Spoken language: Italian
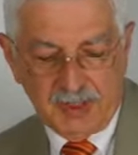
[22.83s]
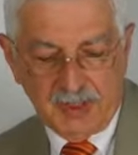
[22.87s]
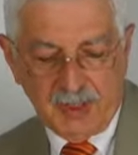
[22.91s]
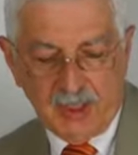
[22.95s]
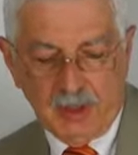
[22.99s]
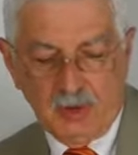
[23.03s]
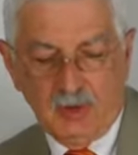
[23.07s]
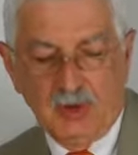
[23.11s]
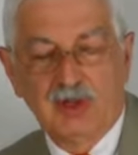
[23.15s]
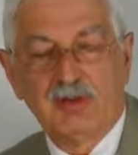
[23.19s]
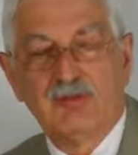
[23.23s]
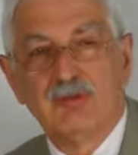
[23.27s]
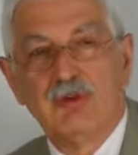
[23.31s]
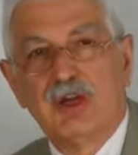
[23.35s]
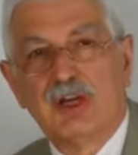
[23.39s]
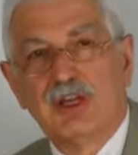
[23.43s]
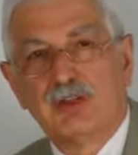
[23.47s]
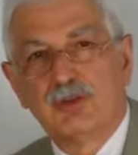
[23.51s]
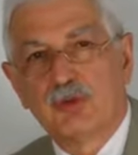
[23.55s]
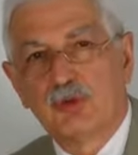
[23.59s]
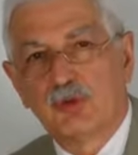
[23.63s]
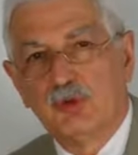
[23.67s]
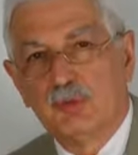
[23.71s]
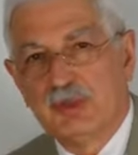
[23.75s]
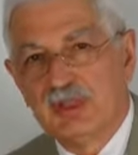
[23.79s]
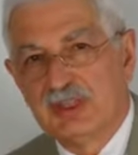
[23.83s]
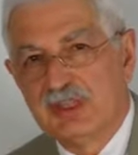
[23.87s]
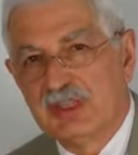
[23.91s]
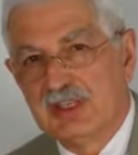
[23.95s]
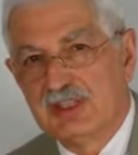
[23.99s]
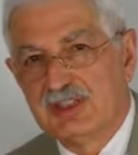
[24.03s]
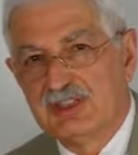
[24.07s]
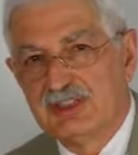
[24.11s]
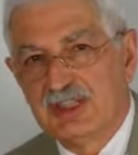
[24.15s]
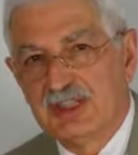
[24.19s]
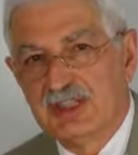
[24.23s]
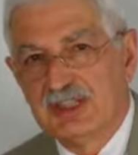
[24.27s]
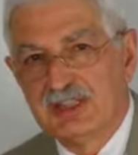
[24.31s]
e ho lavorato come
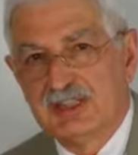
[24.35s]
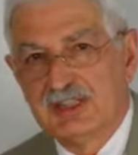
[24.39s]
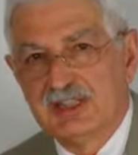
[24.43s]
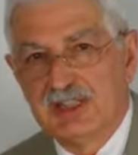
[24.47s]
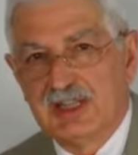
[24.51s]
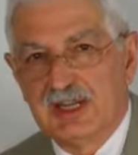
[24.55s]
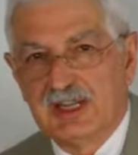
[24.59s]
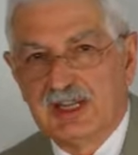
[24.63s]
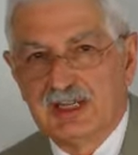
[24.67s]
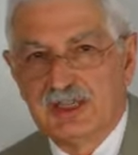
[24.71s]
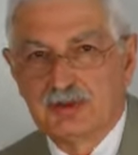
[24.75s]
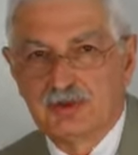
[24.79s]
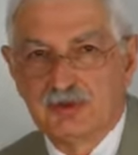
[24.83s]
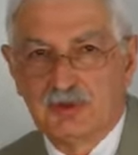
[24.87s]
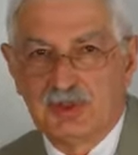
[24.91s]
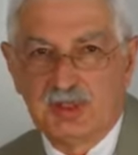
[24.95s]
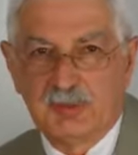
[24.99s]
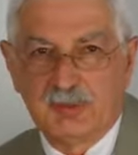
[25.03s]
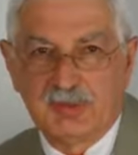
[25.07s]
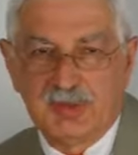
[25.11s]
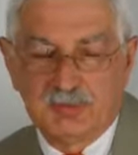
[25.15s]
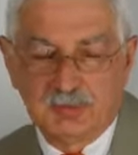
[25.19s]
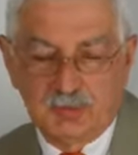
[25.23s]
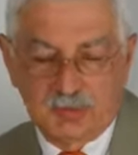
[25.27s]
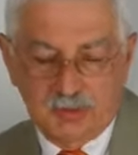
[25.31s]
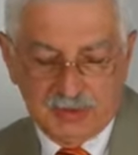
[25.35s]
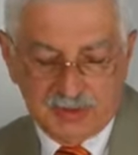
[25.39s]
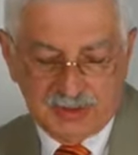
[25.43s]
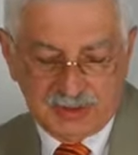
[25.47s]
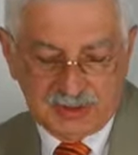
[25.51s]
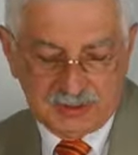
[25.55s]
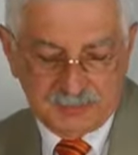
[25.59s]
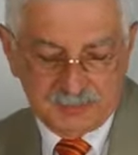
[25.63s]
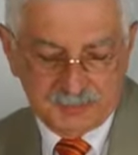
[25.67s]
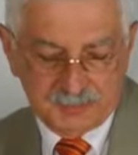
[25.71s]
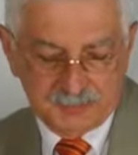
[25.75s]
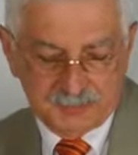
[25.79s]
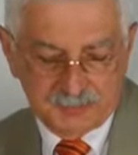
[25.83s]
dirigente nella regione Piemonte.
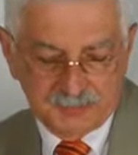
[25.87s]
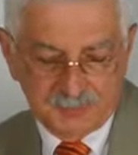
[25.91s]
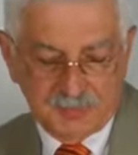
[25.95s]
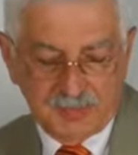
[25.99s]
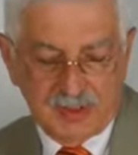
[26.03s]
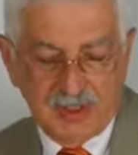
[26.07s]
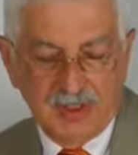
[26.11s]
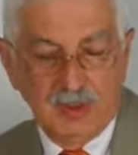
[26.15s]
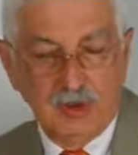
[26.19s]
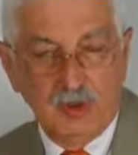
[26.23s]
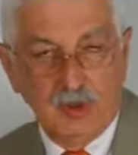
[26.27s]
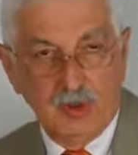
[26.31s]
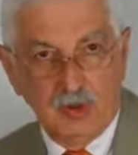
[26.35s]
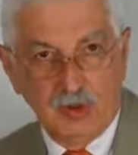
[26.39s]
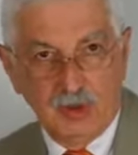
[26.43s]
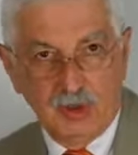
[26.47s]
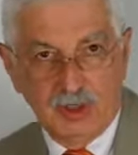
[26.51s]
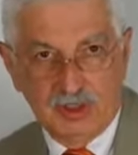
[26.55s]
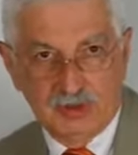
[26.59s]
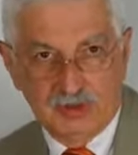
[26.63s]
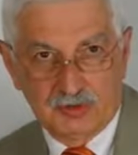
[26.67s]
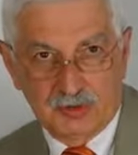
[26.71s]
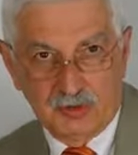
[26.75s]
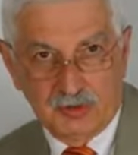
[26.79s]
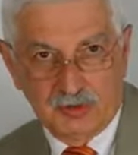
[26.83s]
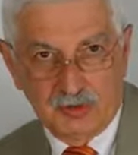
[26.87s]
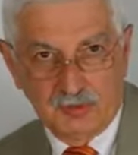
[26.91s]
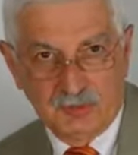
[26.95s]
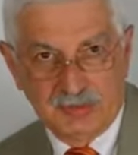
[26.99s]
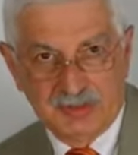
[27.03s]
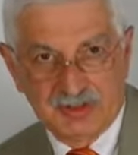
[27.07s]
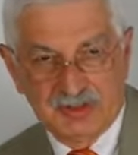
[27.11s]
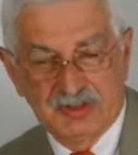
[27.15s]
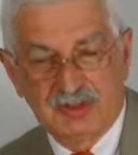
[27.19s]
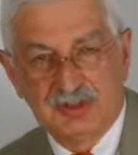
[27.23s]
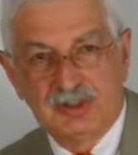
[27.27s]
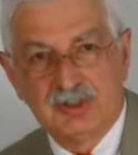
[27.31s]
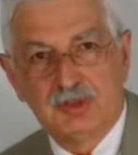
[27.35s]
Ora sono in
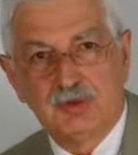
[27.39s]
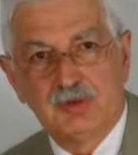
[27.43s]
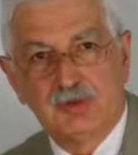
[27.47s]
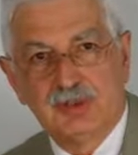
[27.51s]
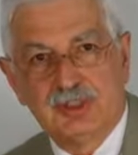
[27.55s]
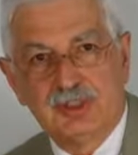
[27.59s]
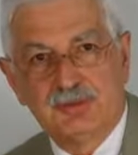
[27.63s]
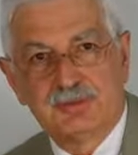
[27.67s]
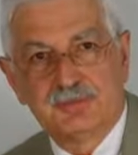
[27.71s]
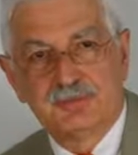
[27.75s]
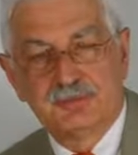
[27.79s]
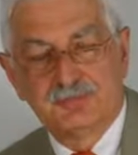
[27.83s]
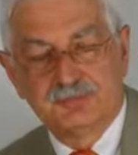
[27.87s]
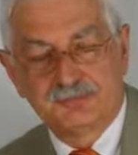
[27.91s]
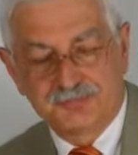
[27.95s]
pensione.